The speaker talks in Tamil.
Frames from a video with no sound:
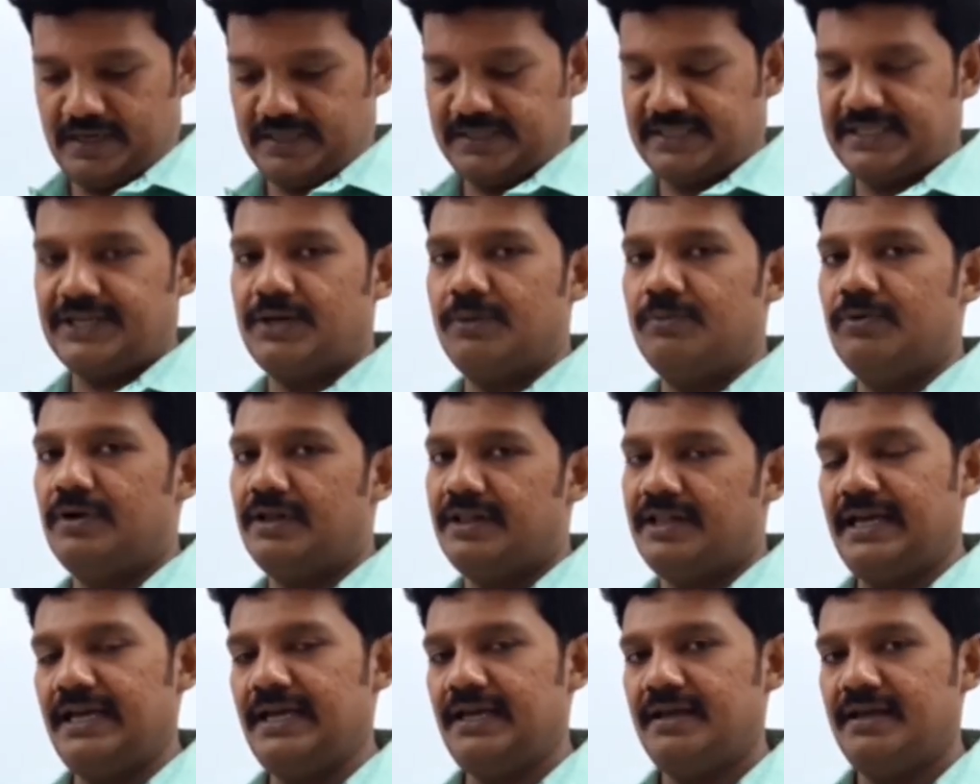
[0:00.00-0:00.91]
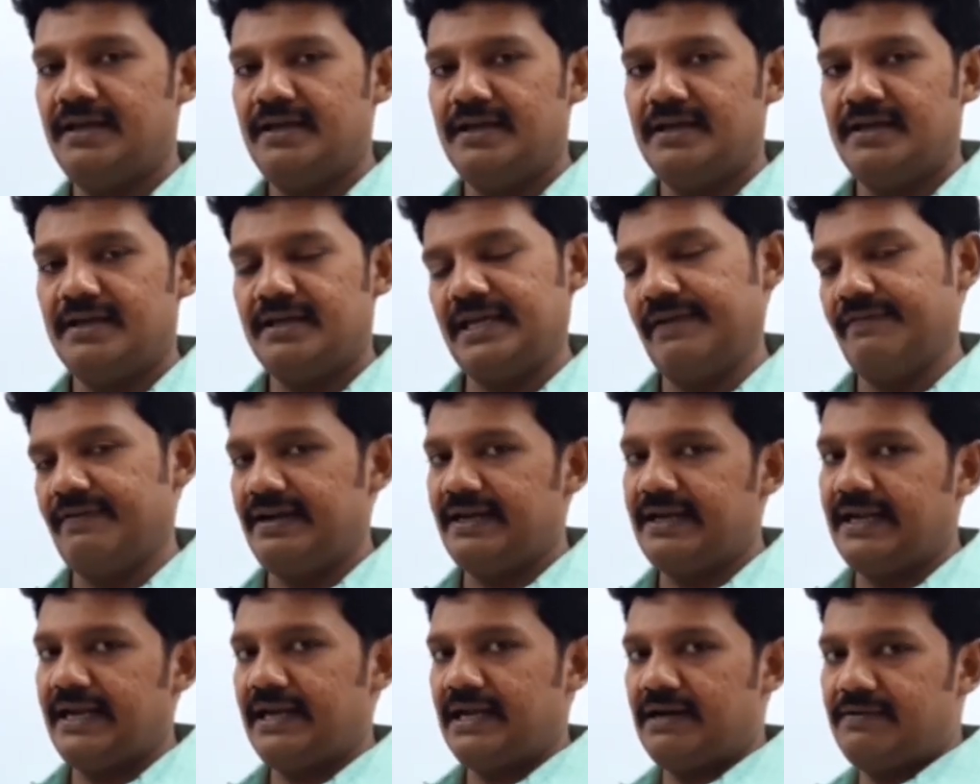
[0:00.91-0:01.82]
வாசிக்கும் பொழுதே கிவன்
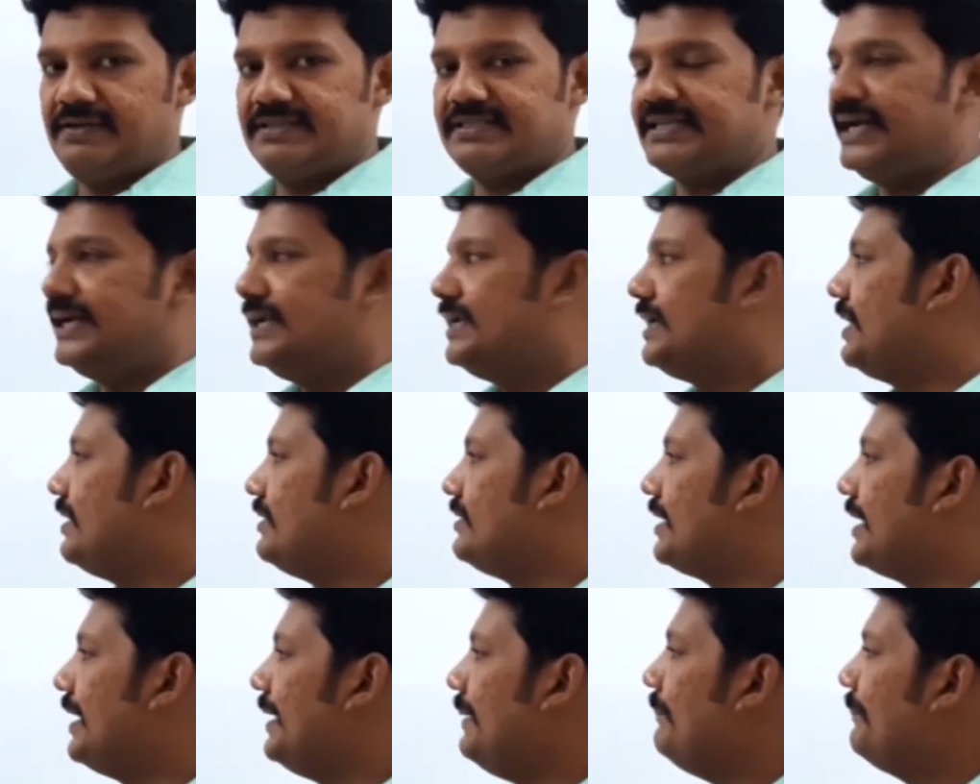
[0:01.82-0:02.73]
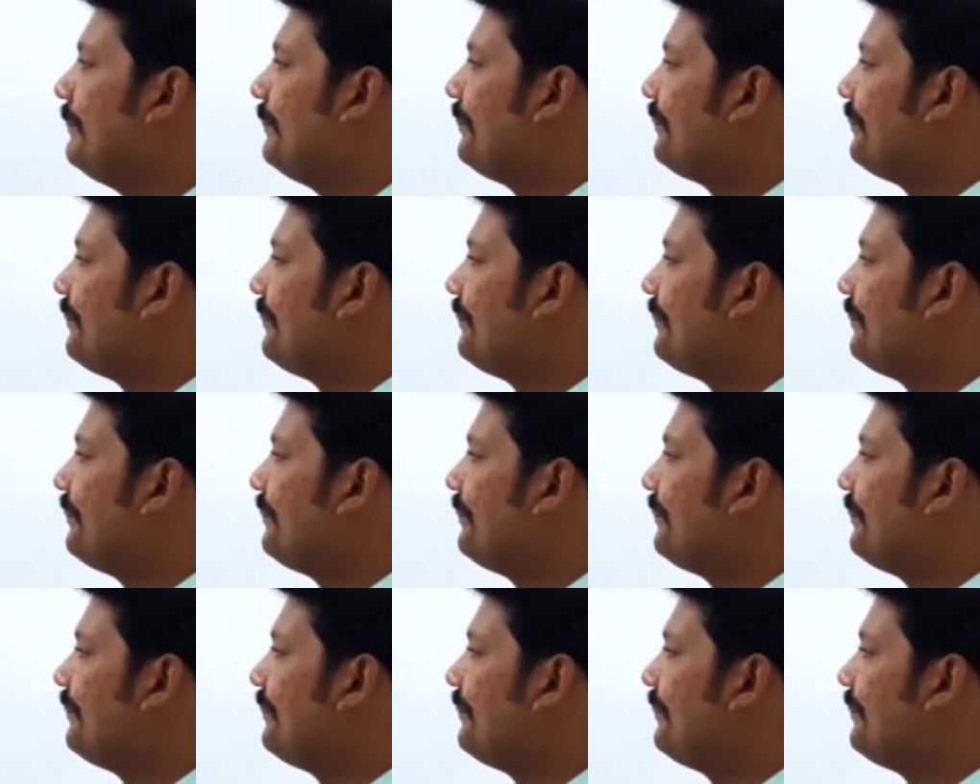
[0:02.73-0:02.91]
டேட்டாவை சைடில் எழுதுகிறேன்